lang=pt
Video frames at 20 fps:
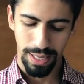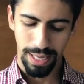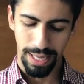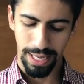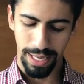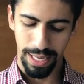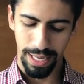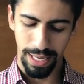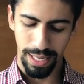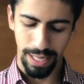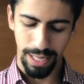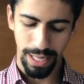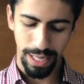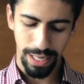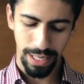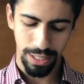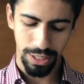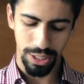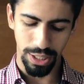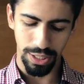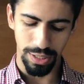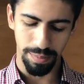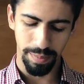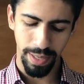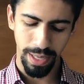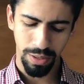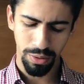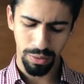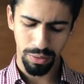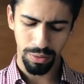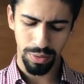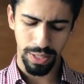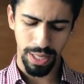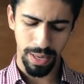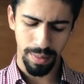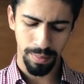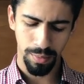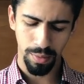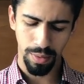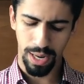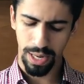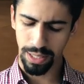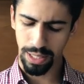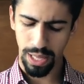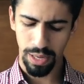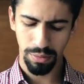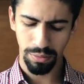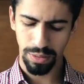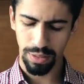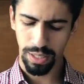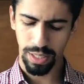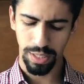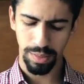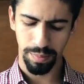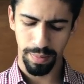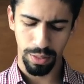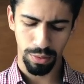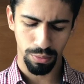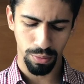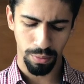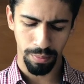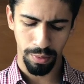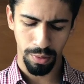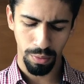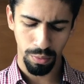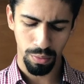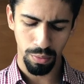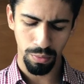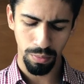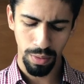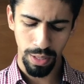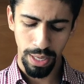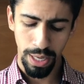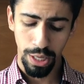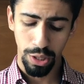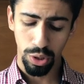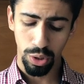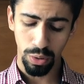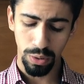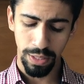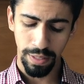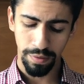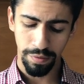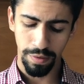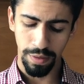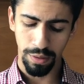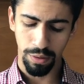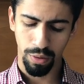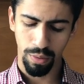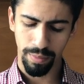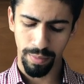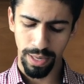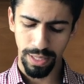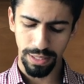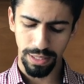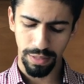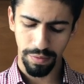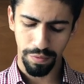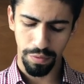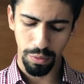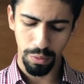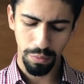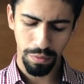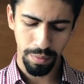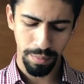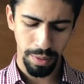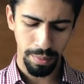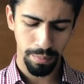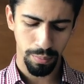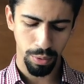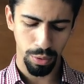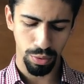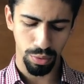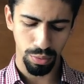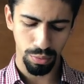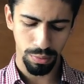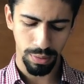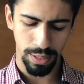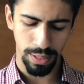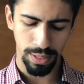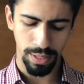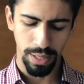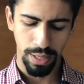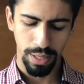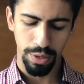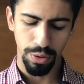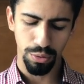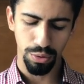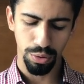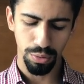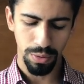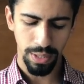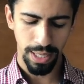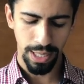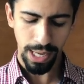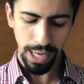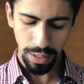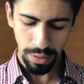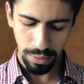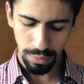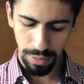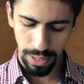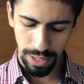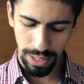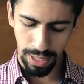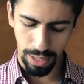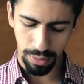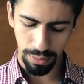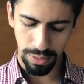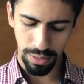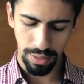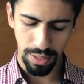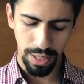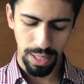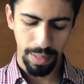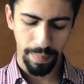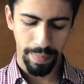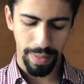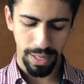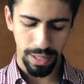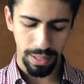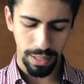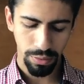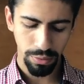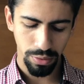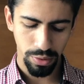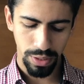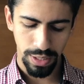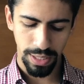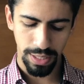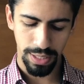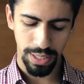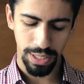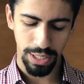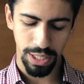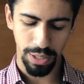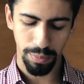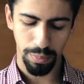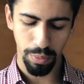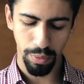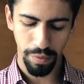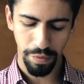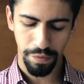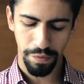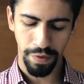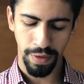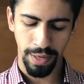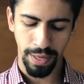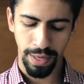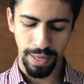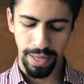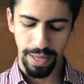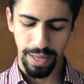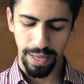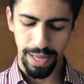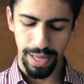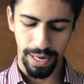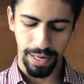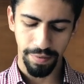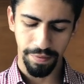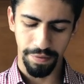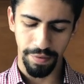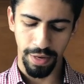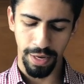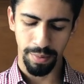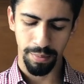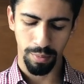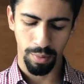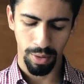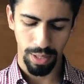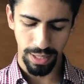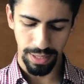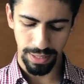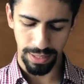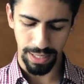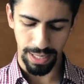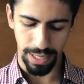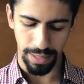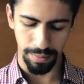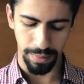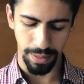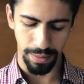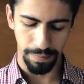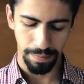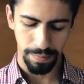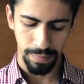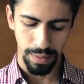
é, ele diz: Bem que eu não temo a Deus, nem respeito homem algum, todavia, como esta viúva me importuna, eu julgarei a sua causa, para não suceder que por fim ela venha molestar-me.